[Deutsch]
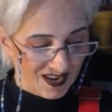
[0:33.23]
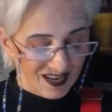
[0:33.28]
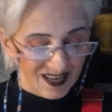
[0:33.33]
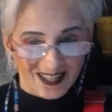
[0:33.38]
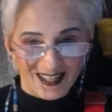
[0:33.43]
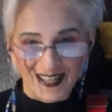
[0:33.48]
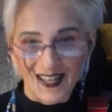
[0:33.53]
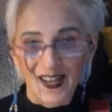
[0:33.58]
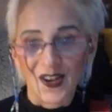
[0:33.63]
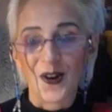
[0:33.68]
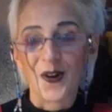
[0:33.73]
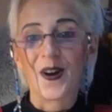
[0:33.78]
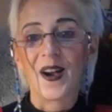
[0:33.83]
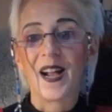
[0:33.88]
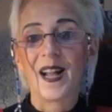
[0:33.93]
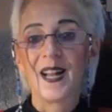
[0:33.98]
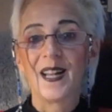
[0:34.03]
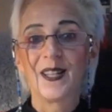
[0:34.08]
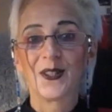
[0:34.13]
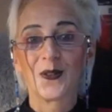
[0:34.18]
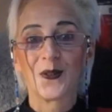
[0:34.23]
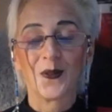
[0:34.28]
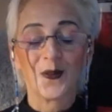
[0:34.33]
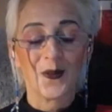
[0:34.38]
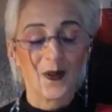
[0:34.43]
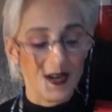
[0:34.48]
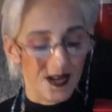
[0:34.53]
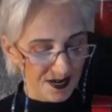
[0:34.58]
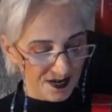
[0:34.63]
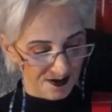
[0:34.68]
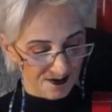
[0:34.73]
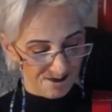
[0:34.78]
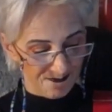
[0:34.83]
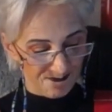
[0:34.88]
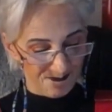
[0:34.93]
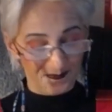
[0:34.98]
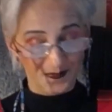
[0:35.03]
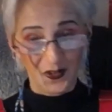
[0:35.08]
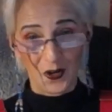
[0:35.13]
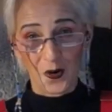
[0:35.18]
Ja, also
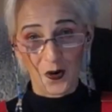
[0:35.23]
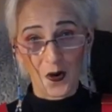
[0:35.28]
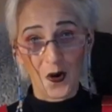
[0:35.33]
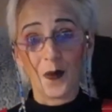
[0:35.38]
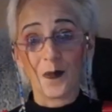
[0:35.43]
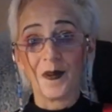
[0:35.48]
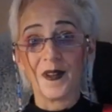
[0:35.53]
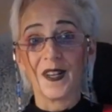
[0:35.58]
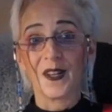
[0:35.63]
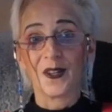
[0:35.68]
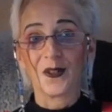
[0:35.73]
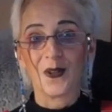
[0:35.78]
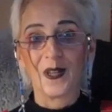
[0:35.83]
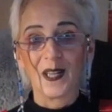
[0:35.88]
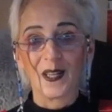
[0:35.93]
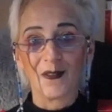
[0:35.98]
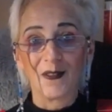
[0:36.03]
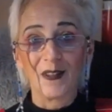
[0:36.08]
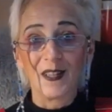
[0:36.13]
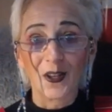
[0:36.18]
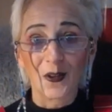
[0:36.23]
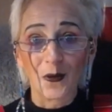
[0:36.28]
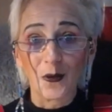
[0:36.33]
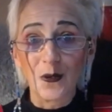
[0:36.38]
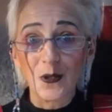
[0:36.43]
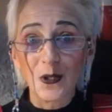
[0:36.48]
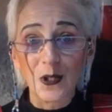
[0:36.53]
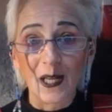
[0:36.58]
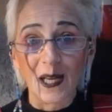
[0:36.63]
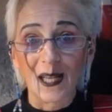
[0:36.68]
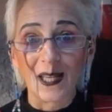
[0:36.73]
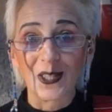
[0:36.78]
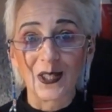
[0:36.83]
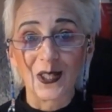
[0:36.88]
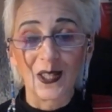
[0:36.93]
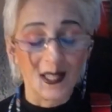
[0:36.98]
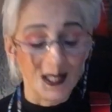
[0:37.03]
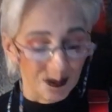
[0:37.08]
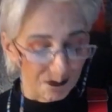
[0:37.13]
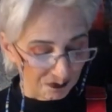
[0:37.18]
ähm, da habe ich natürlich wieder
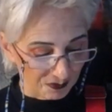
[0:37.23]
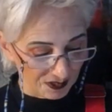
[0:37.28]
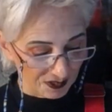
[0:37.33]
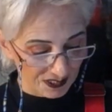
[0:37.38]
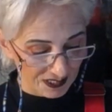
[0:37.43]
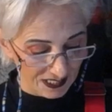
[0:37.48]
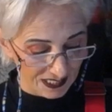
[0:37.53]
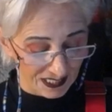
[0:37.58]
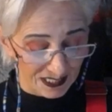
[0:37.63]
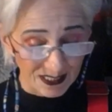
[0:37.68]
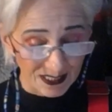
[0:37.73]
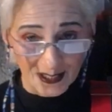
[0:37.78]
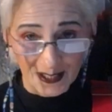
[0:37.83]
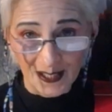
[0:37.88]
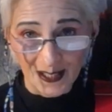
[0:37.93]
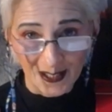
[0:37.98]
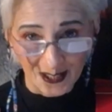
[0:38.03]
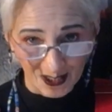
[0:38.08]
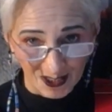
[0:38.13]
künstlerisch interpretiert.